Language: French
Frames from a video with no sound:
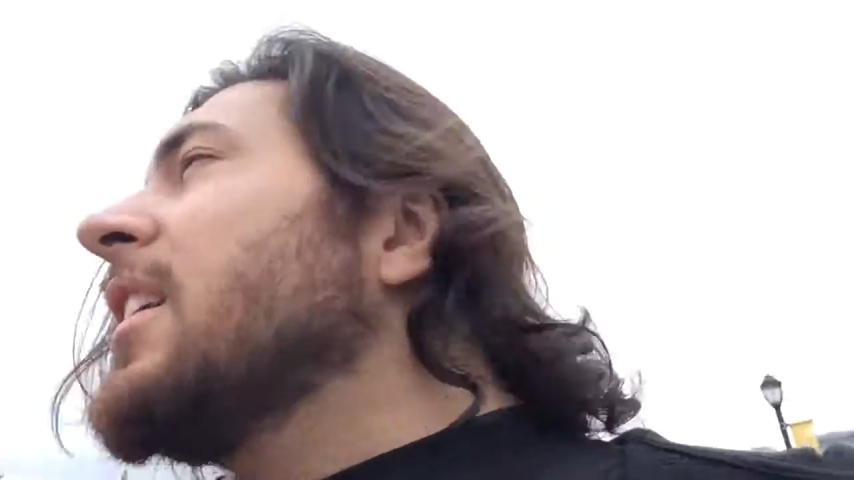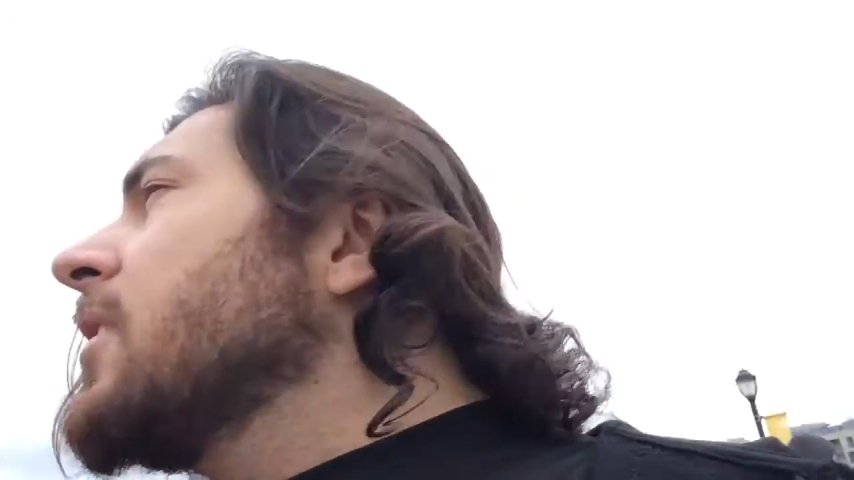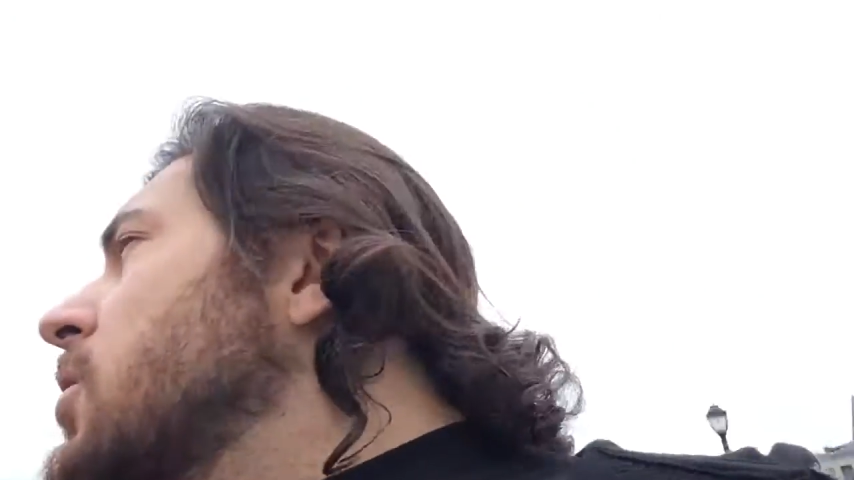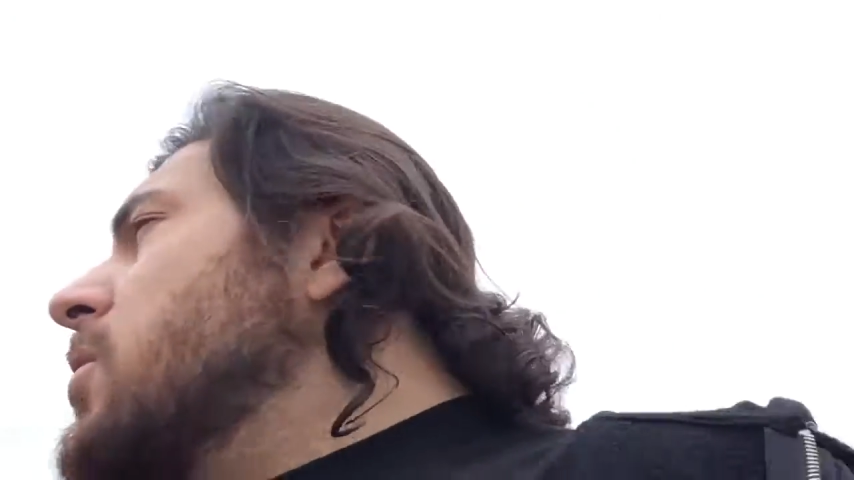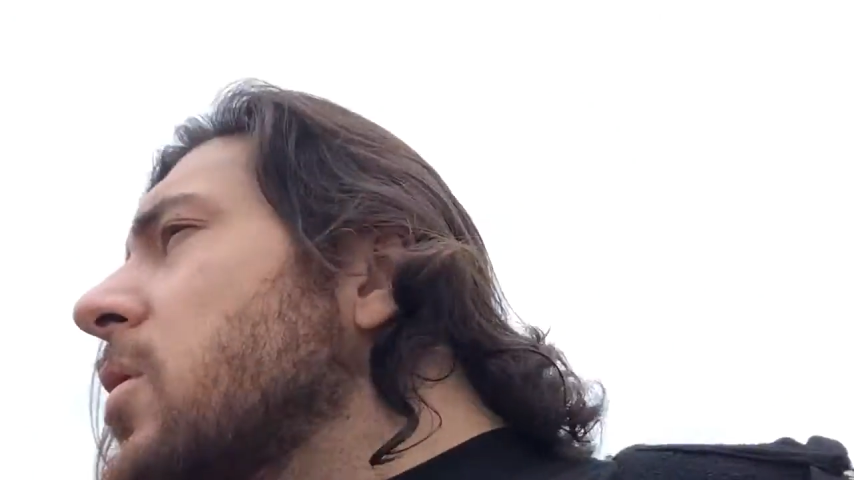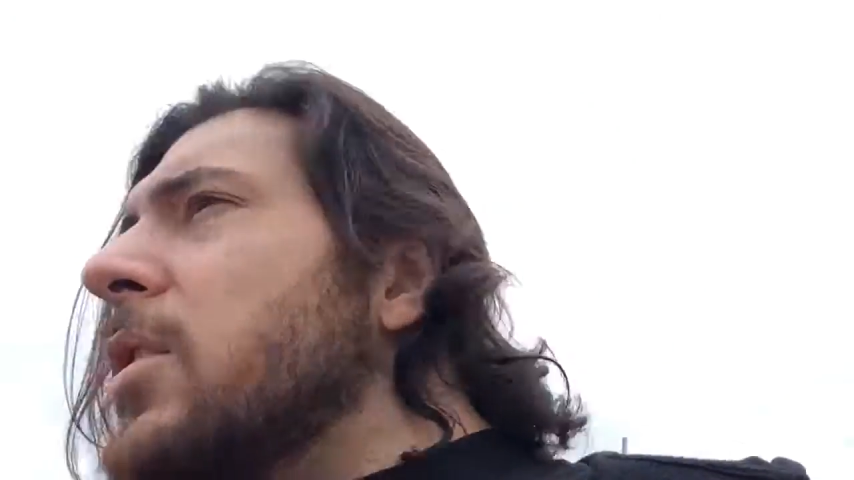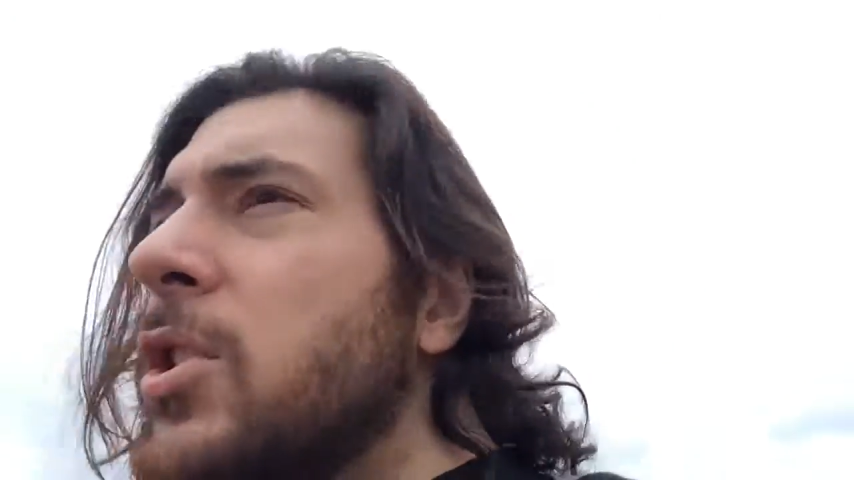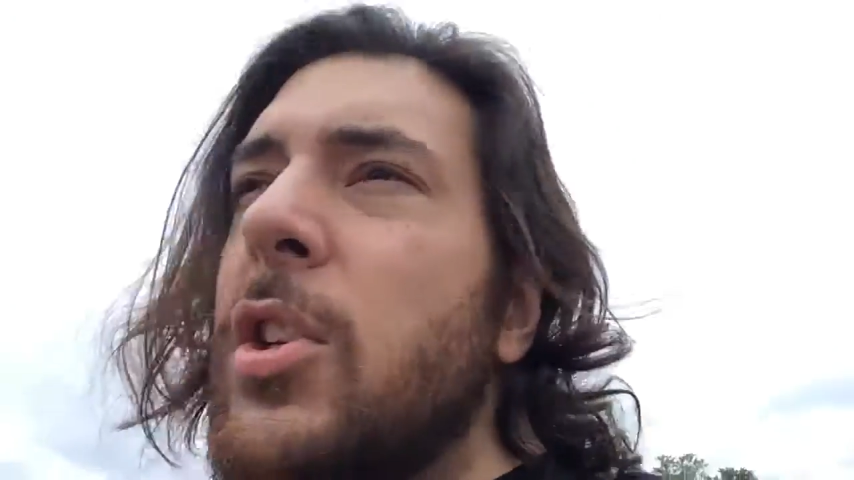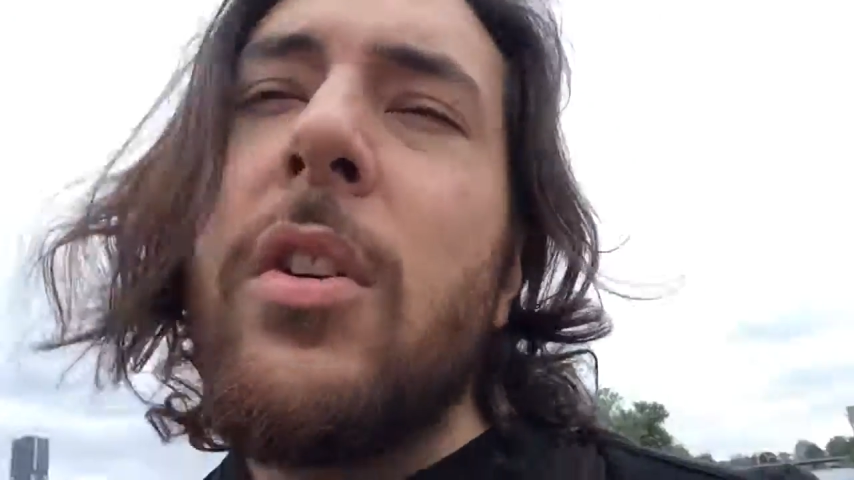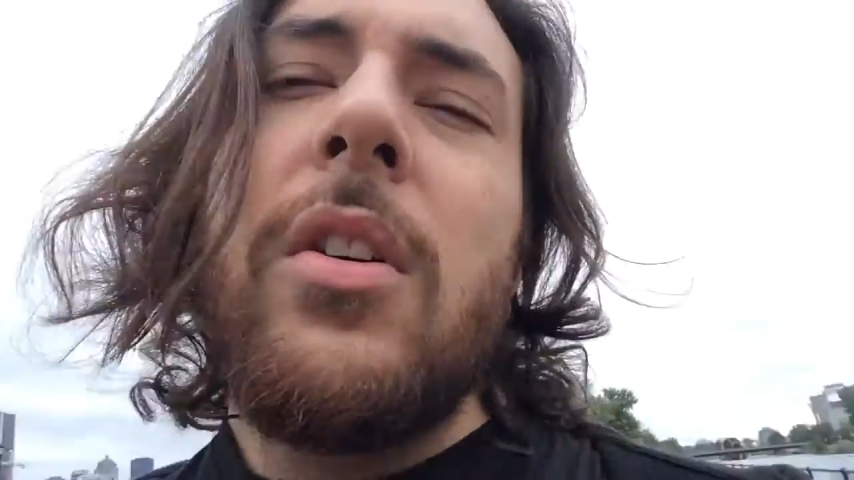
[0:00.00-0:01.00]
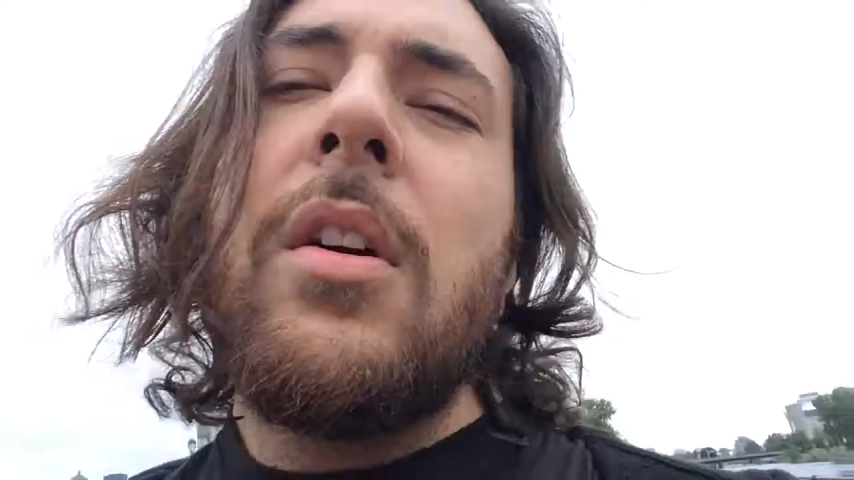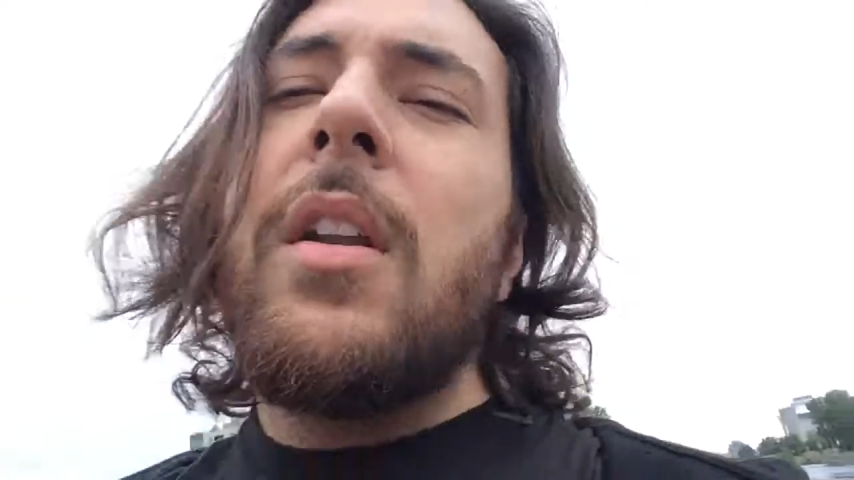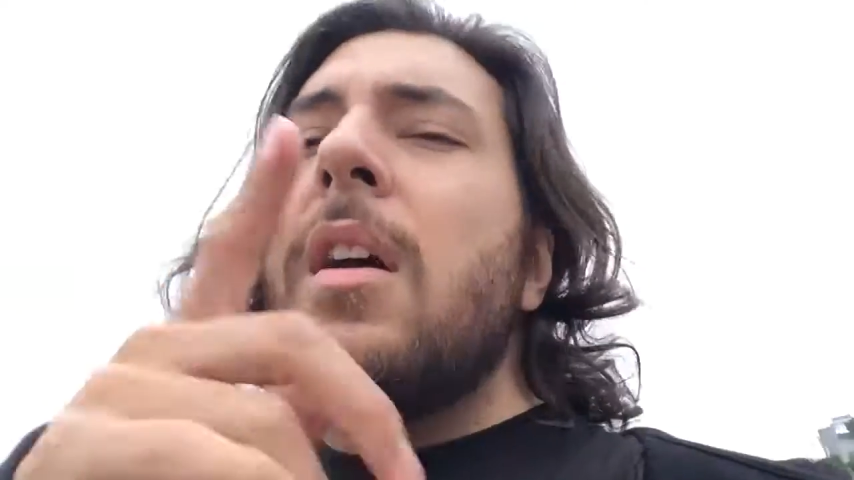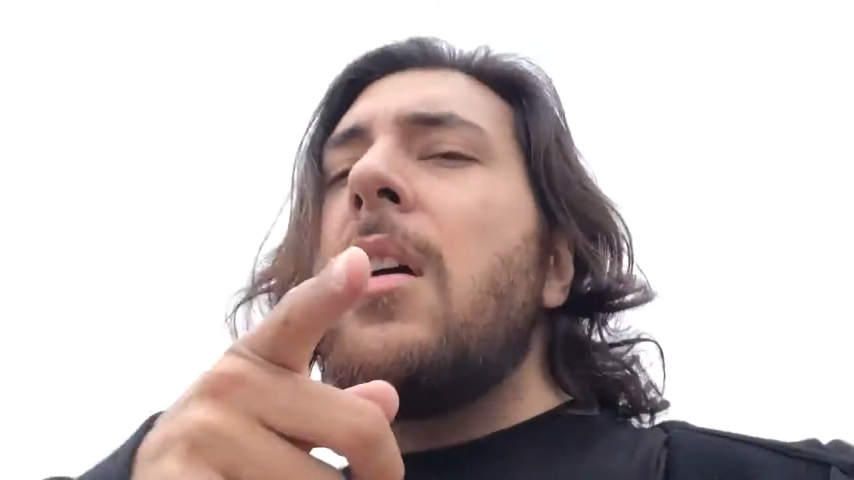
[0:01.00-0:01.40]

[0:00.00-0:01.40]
chore, chore, chore,